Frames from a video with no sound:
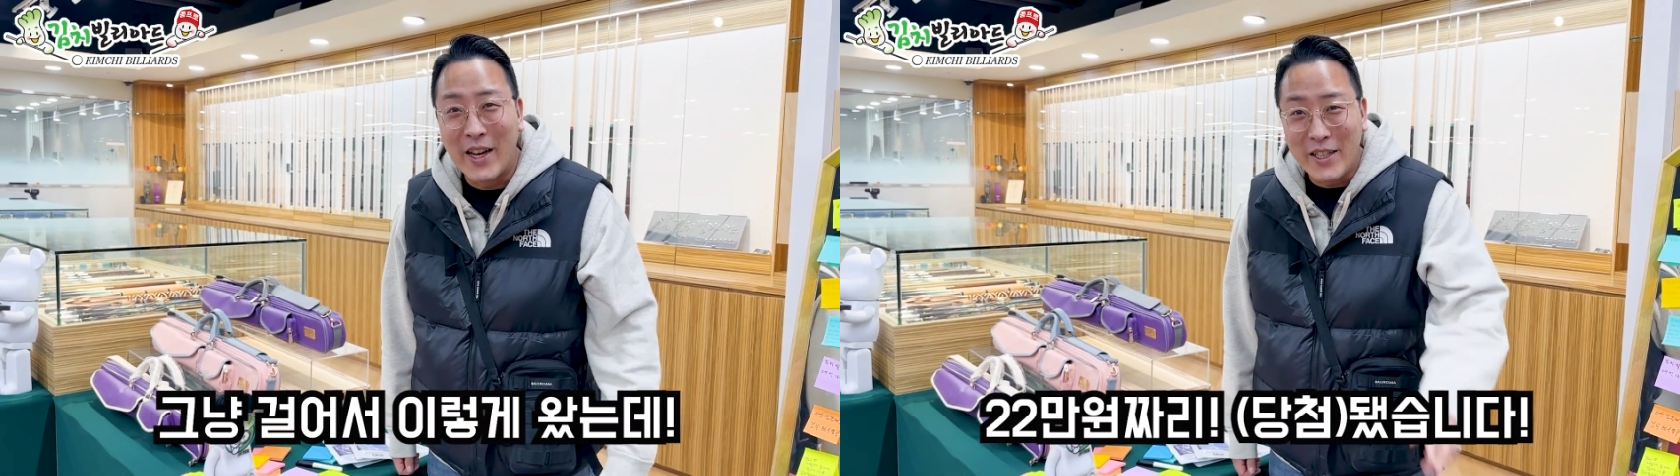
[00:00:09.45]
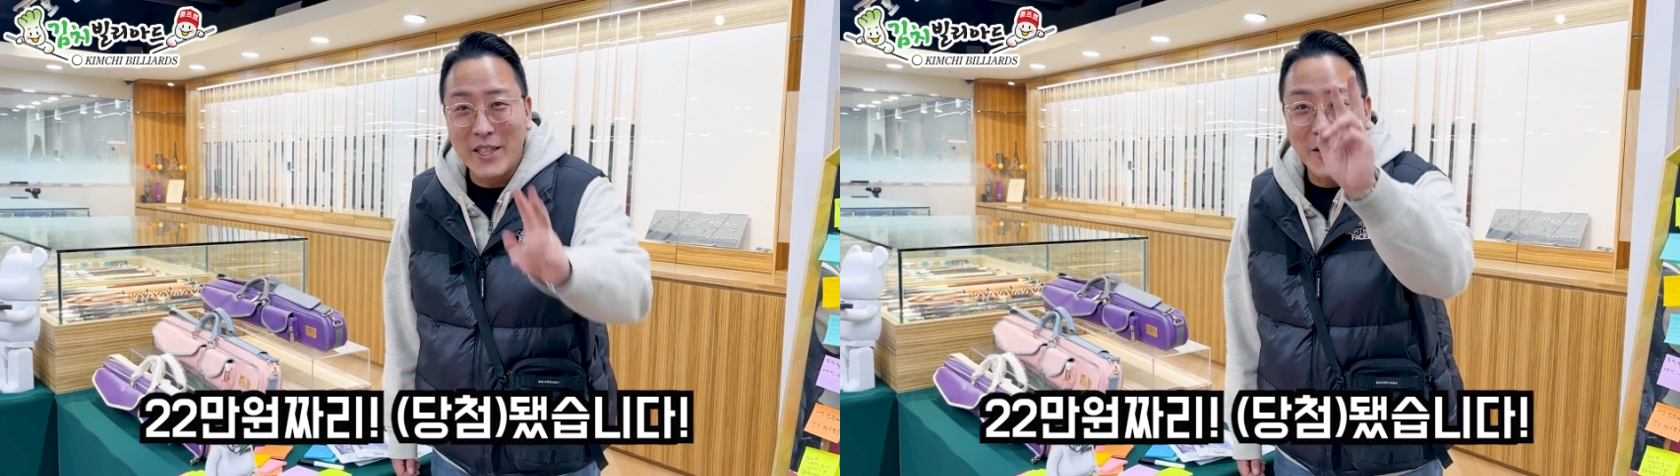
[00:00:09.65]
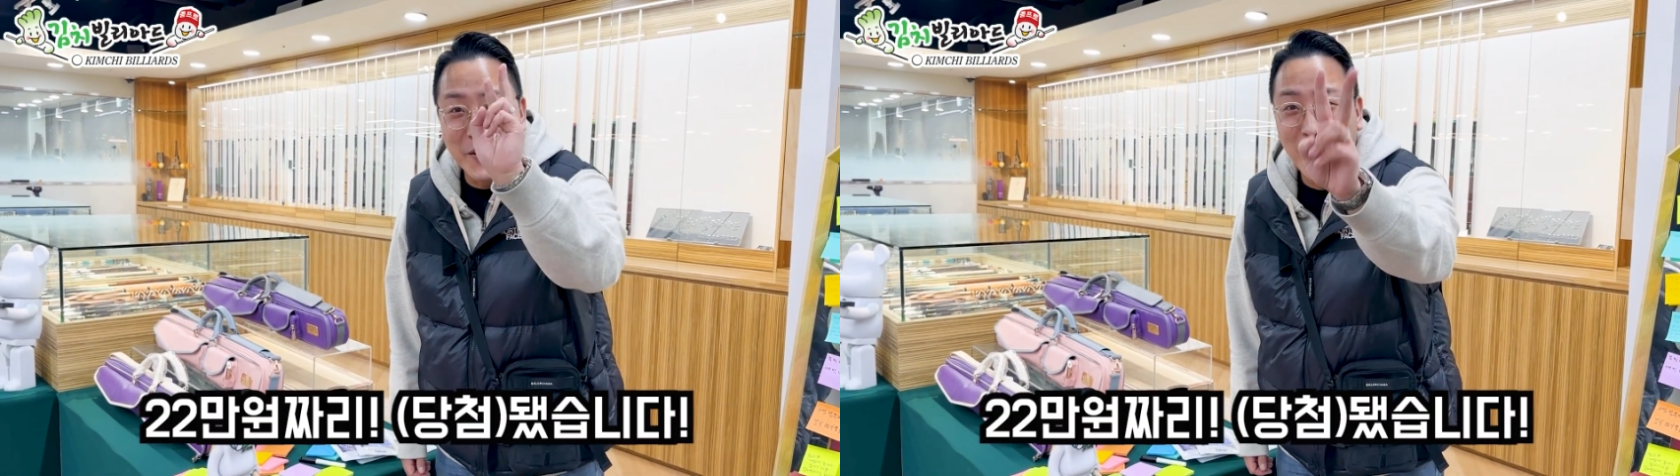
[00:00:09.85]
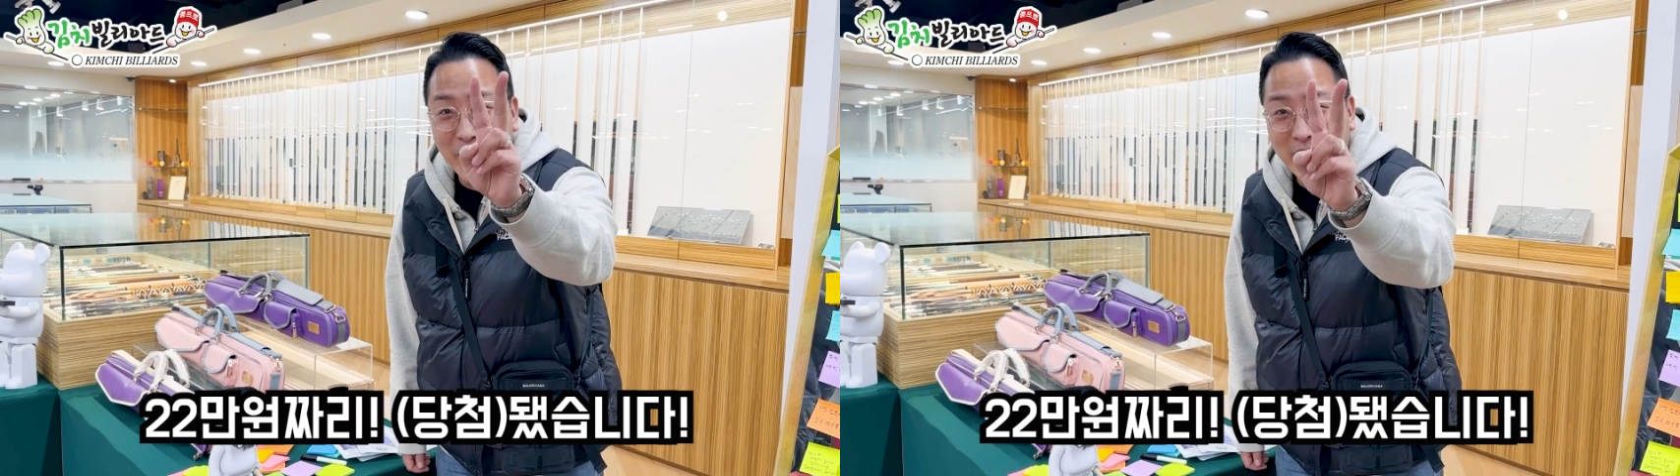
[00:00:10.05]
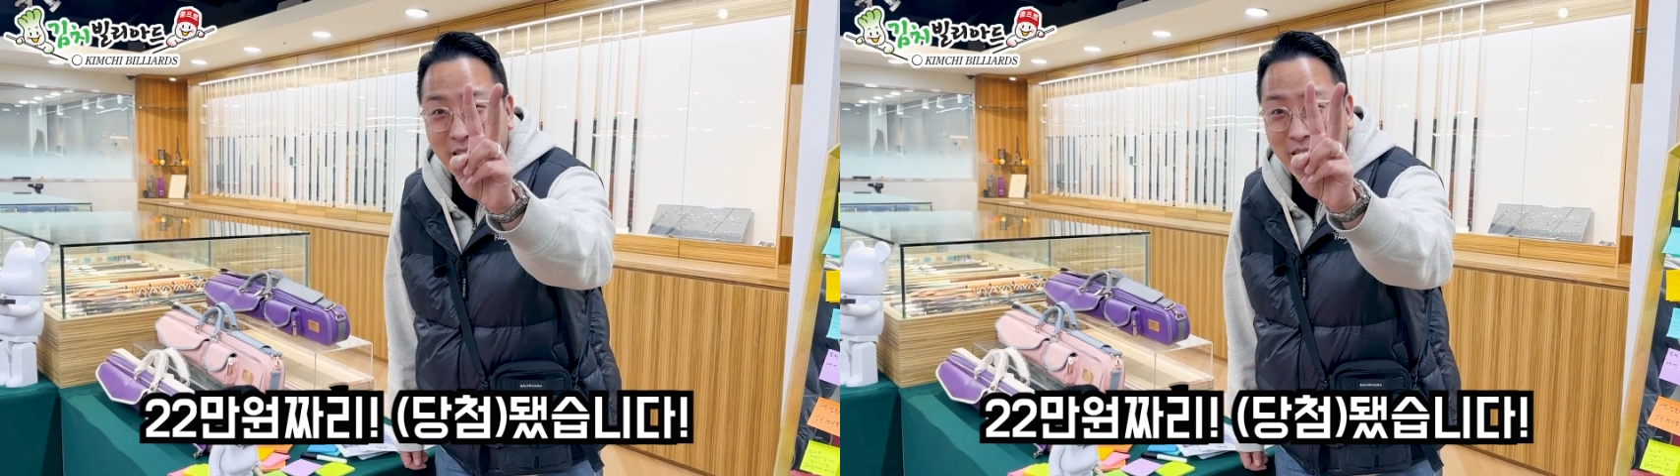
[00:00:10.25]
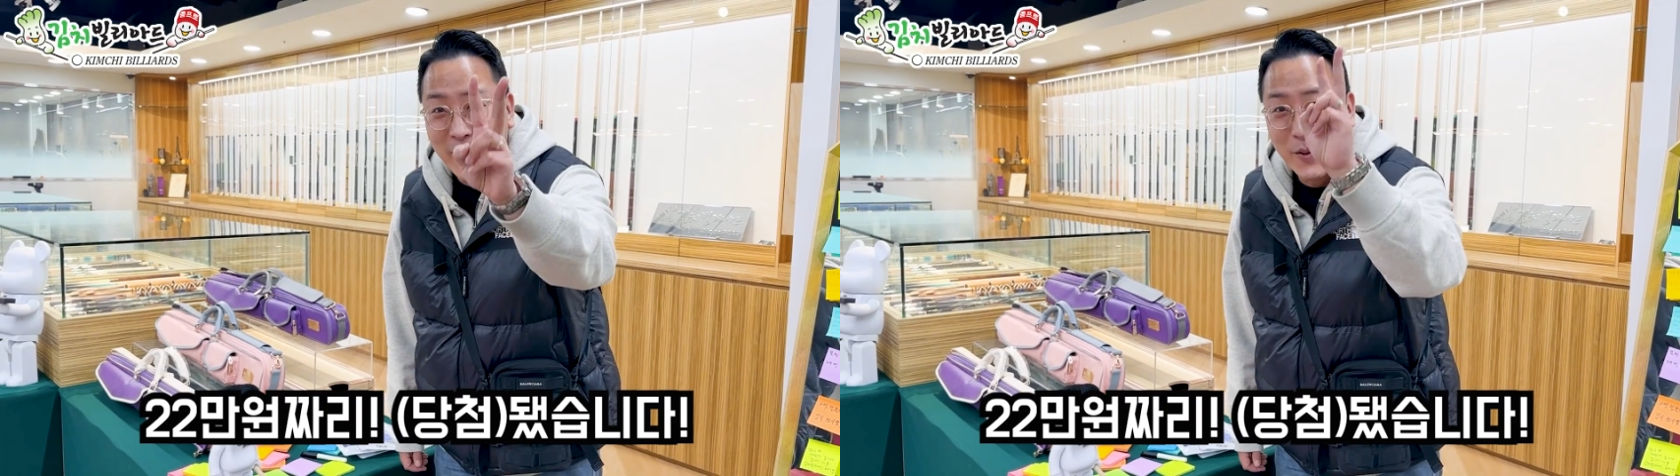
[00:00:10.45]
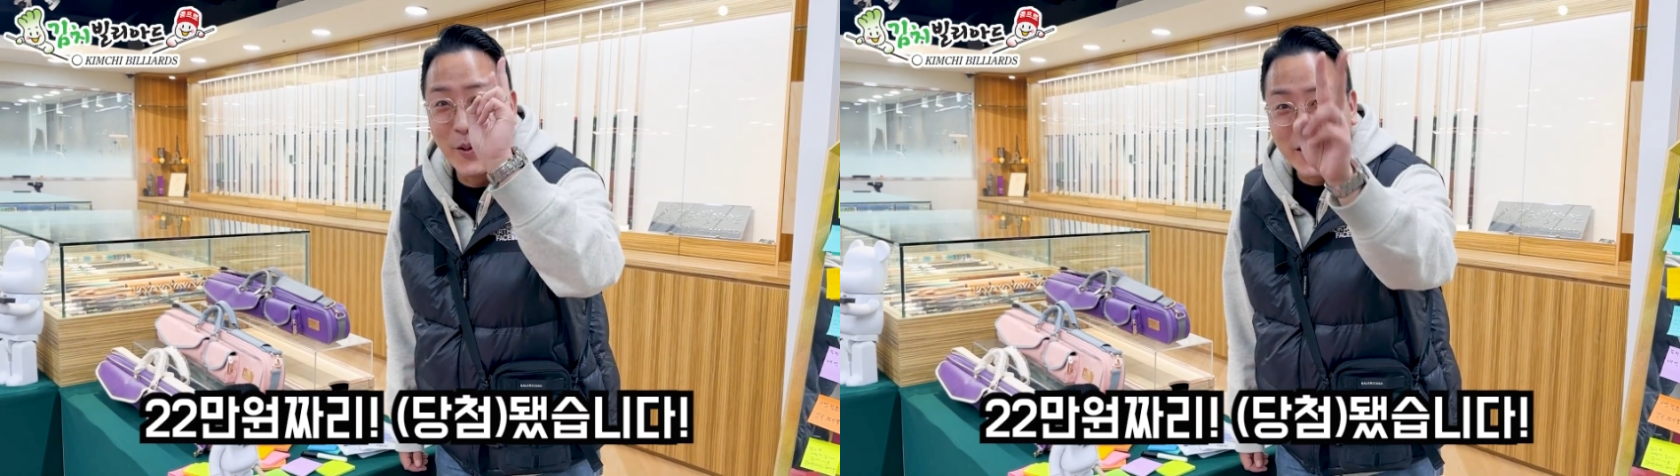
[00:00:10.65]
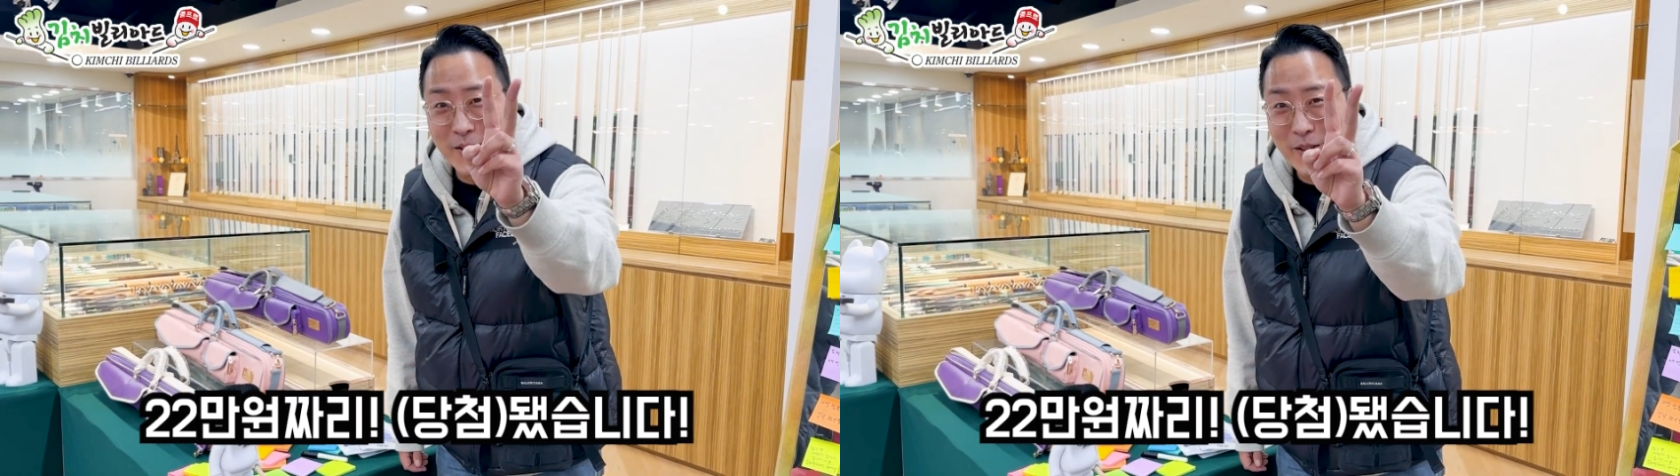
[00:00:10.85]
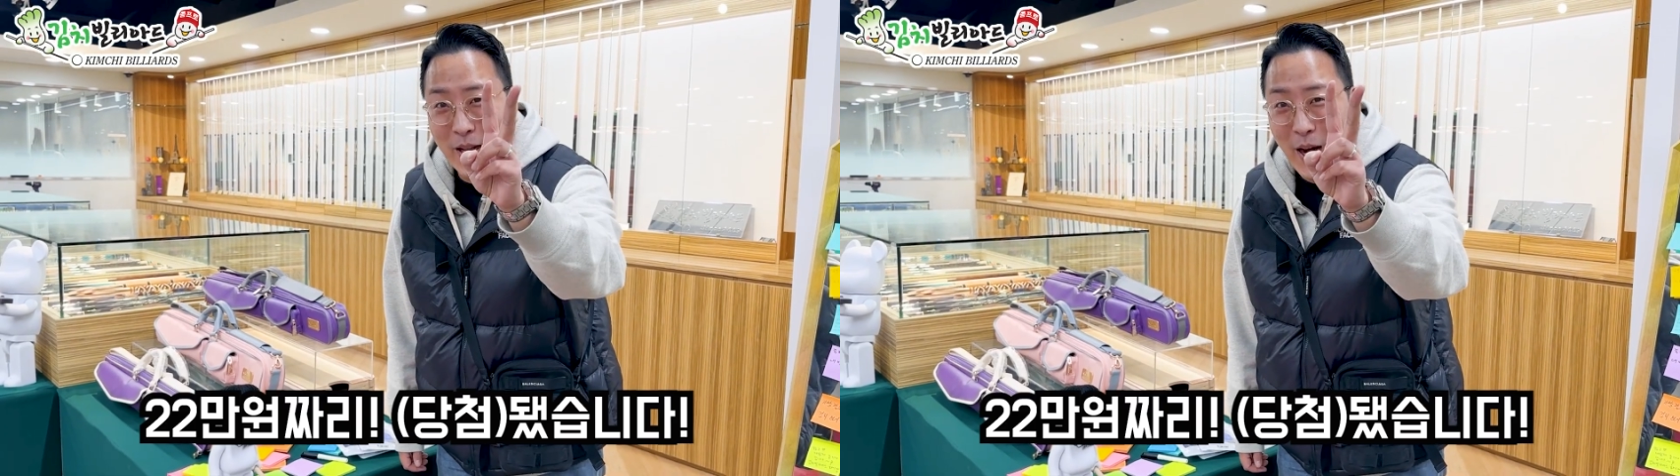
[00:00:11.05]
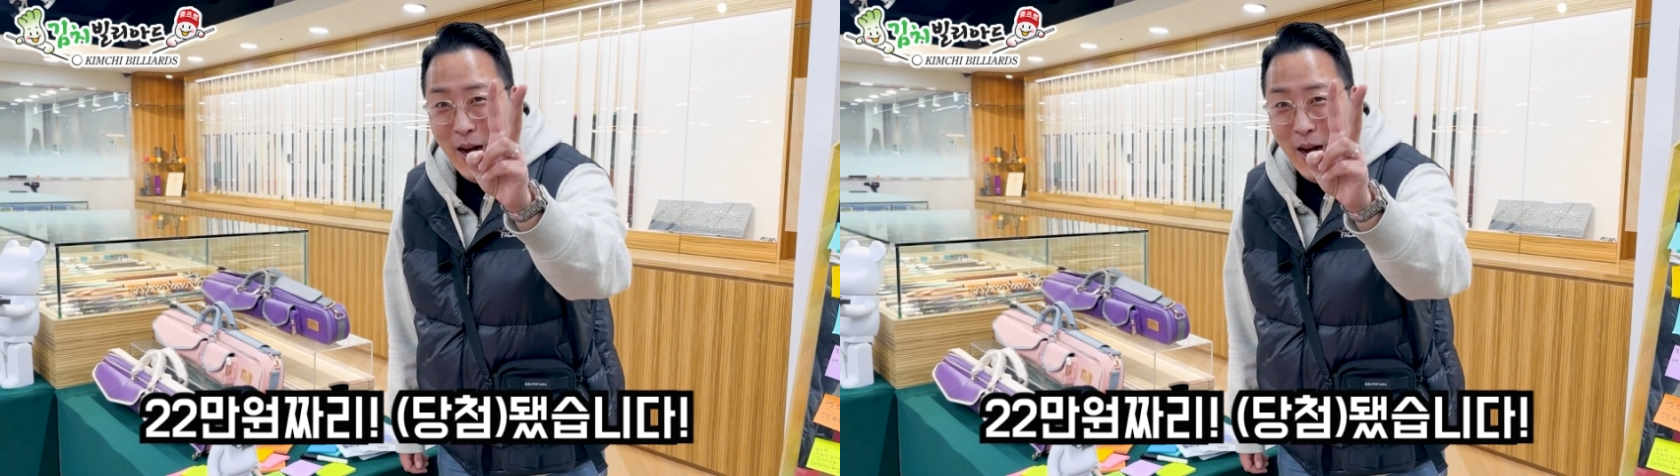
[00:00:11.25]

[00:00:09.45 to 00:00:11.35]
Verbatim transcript: 22만 원짜리 됐습니다.